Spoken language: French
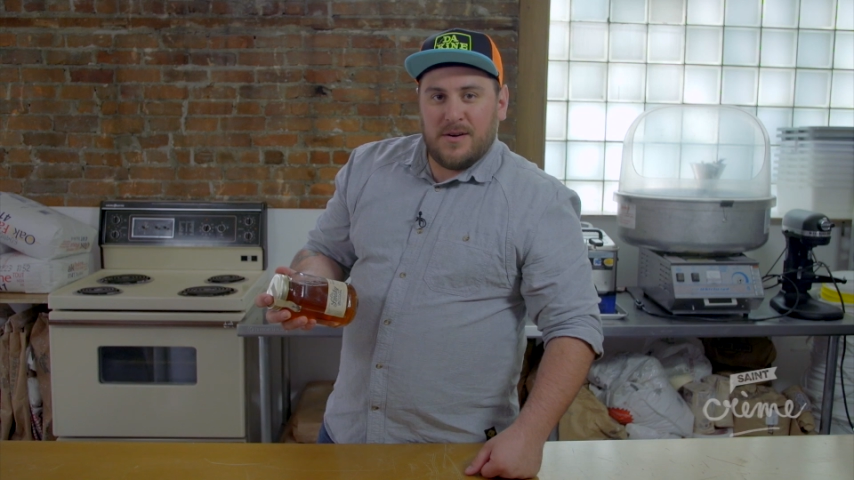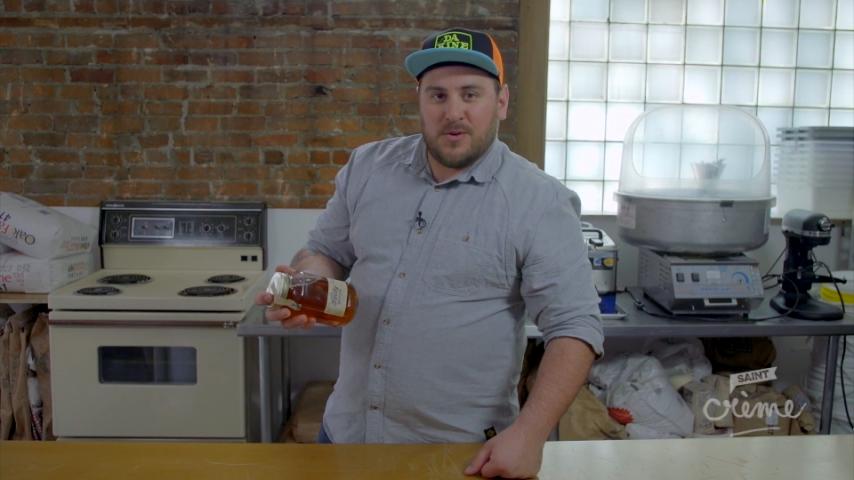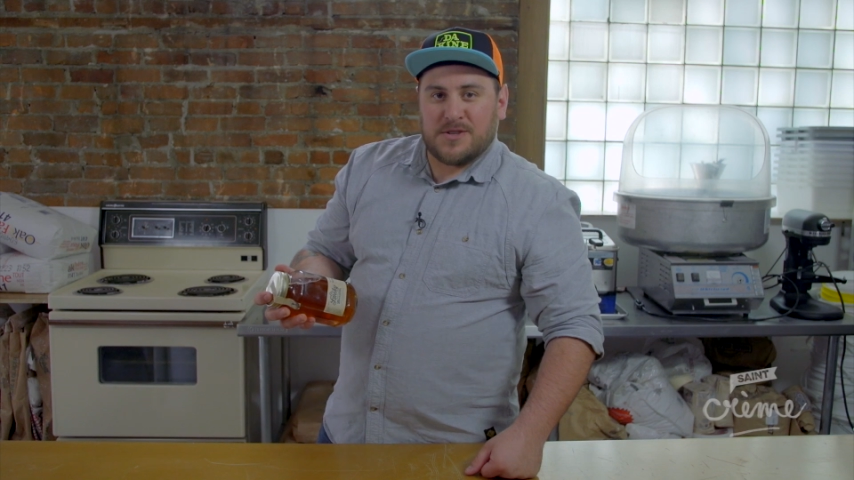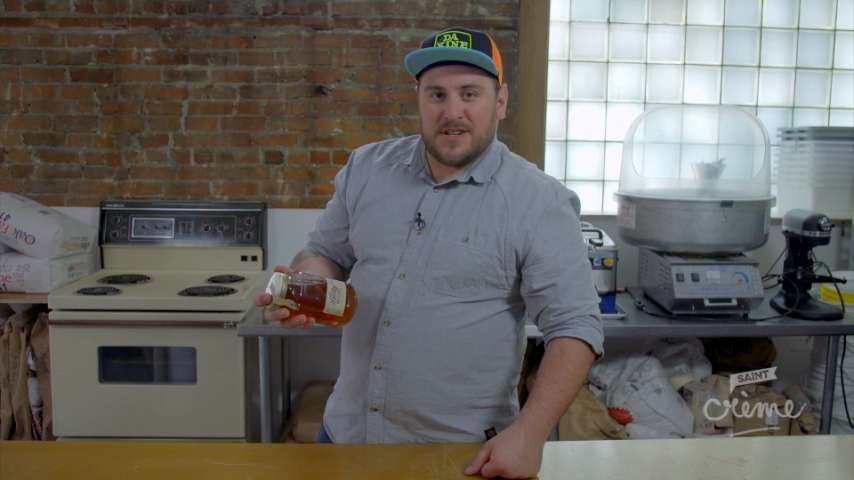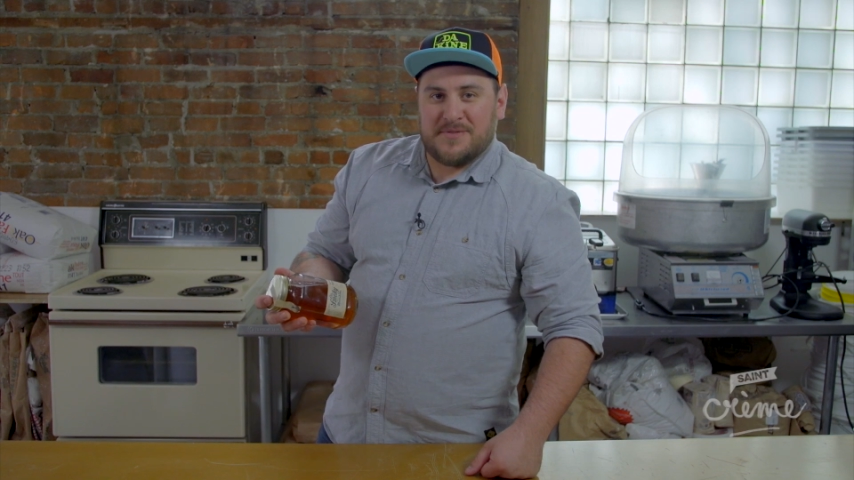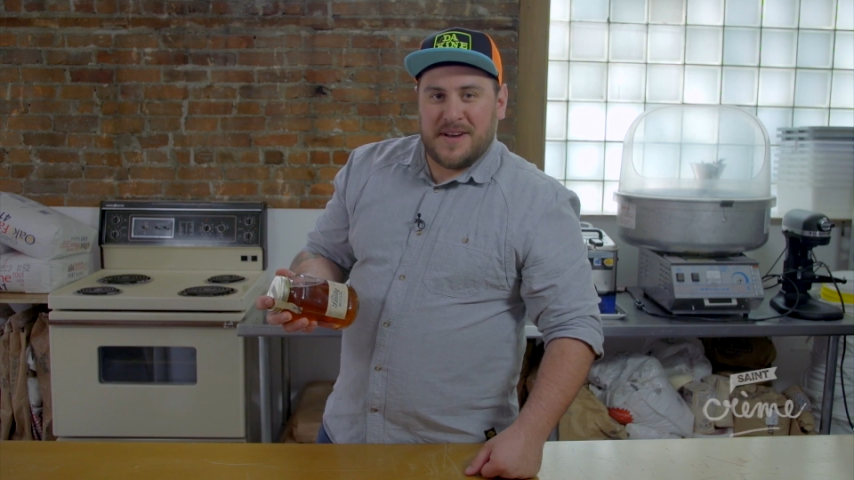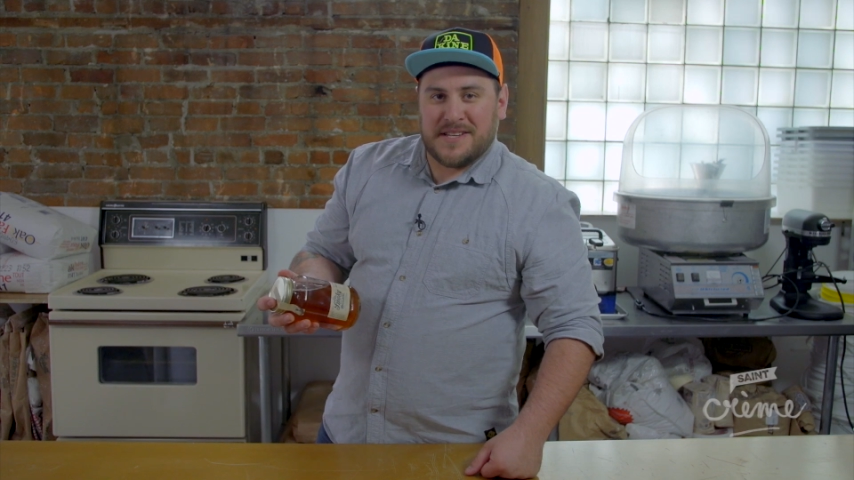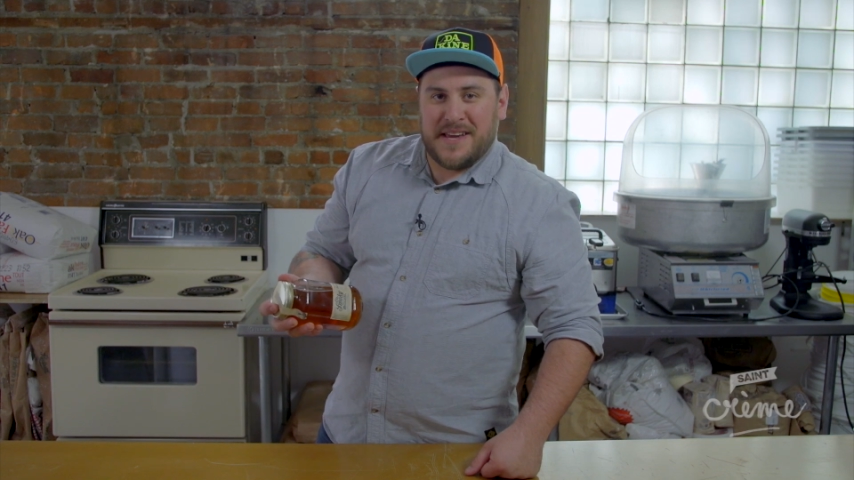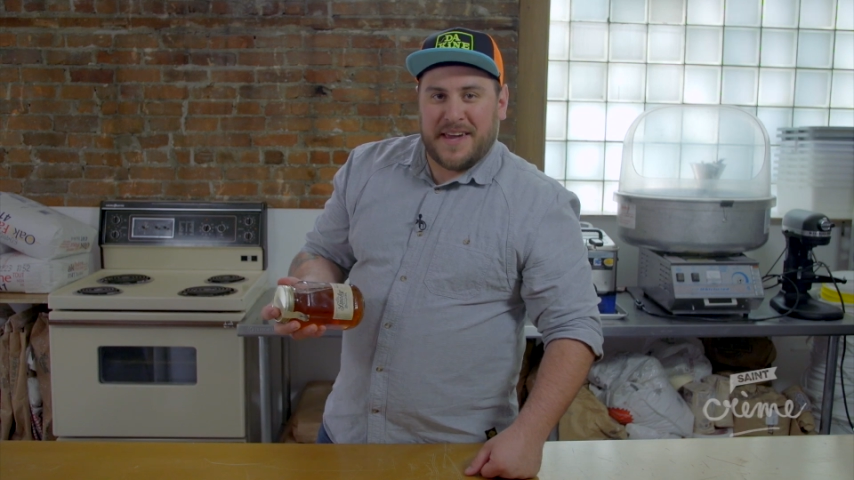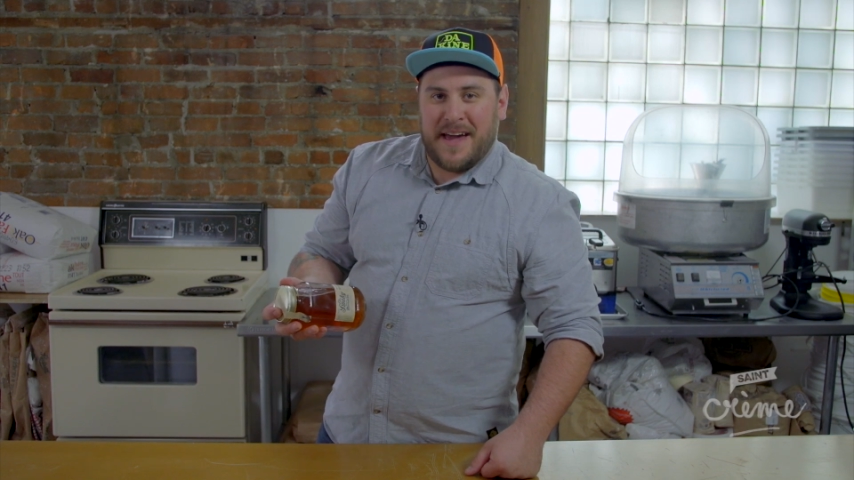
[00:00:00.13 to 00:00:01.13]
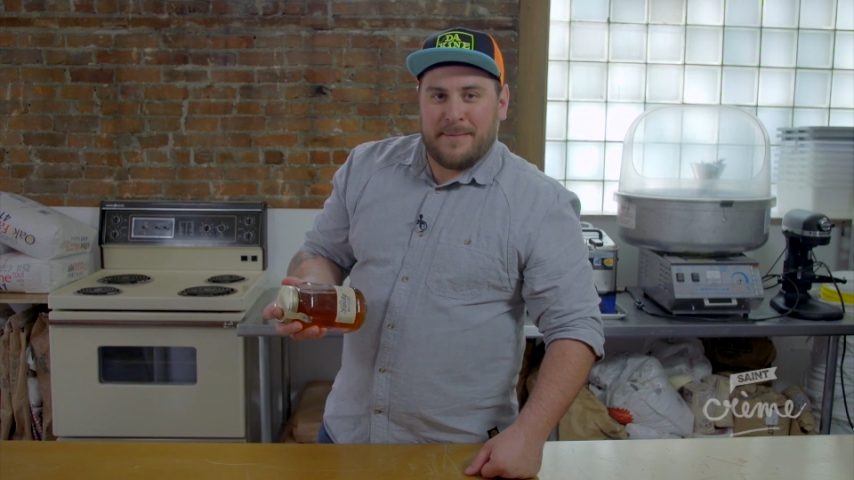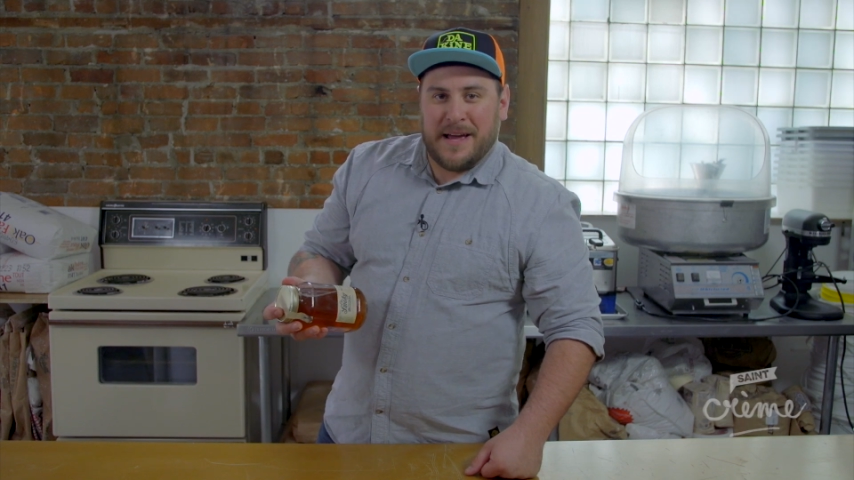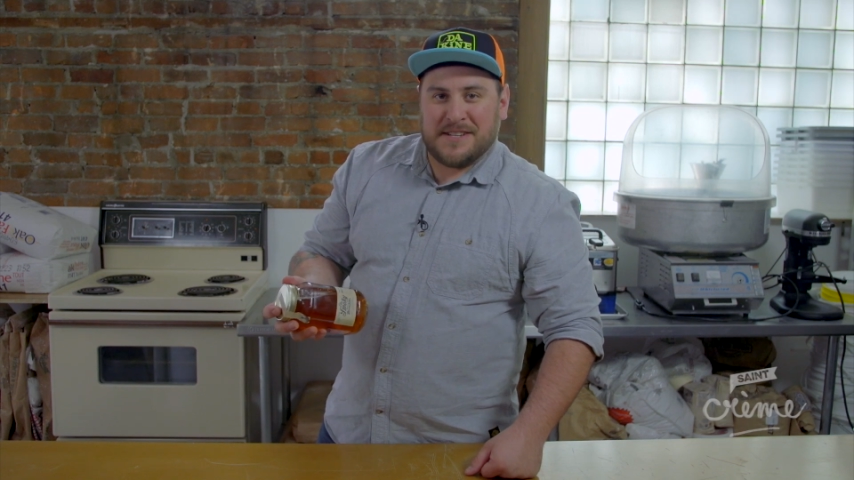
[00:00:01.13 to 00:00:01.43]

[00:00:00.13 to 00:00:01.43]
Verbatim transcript: Aujourd'hui à Saint-Crème,